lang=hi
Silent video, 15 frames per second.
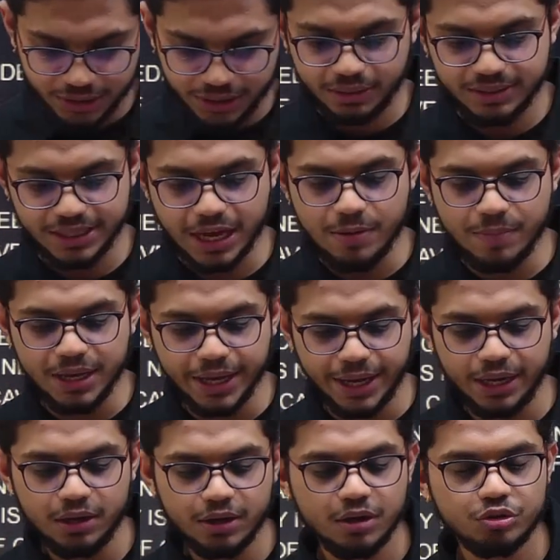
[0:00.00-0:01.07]
सेम ही है
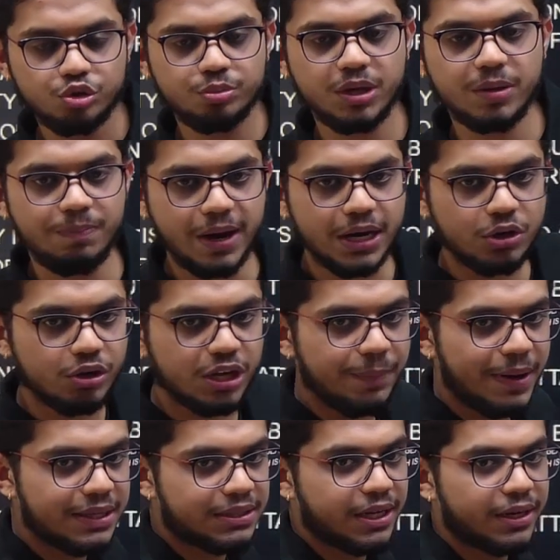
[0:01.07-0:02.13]
तो भी हम प्लेटो की
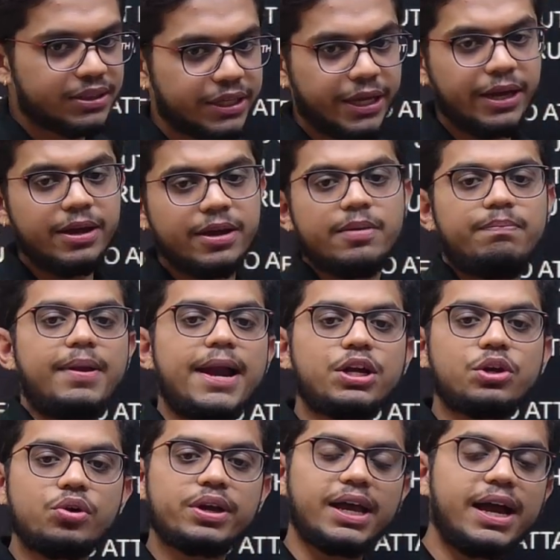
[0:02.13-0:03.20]
बात करते हैं प्लेटो
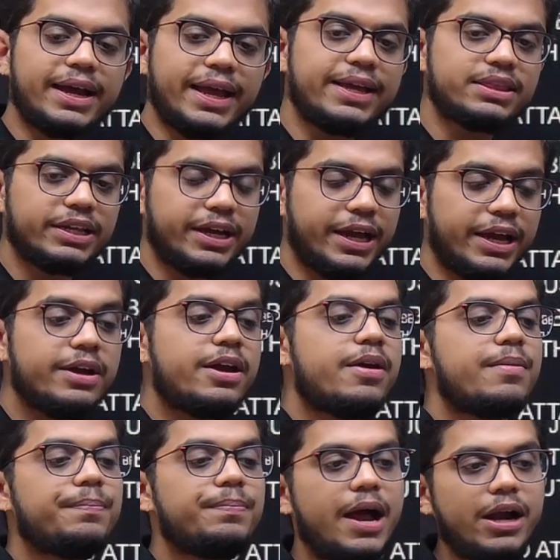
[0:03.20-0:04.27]
क्या कहते हैं
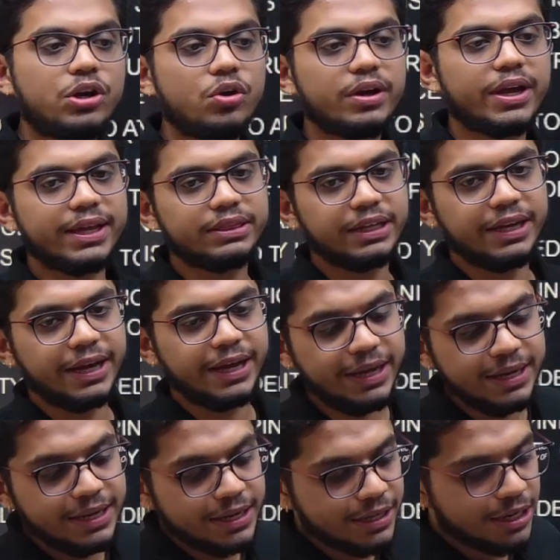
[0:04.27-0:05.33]
प्लेटो कहते हैं
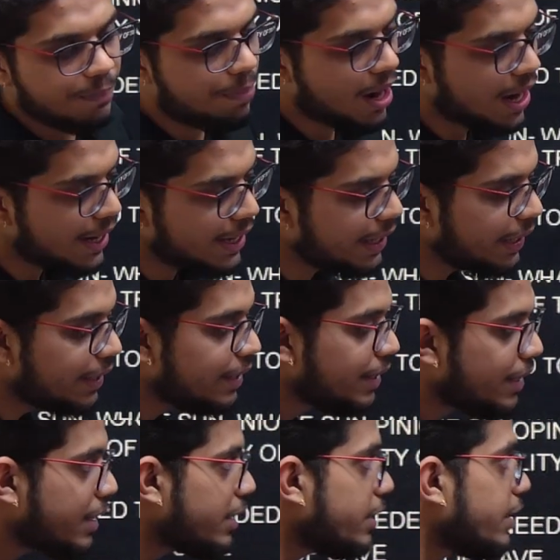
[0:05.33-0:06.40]
कि भाई
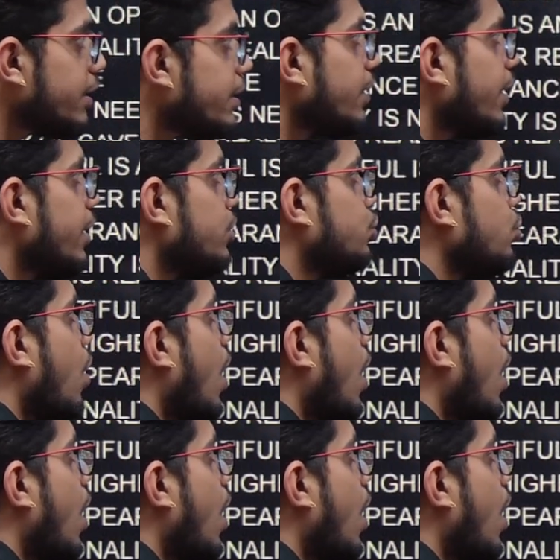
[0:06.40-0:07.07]
कि जो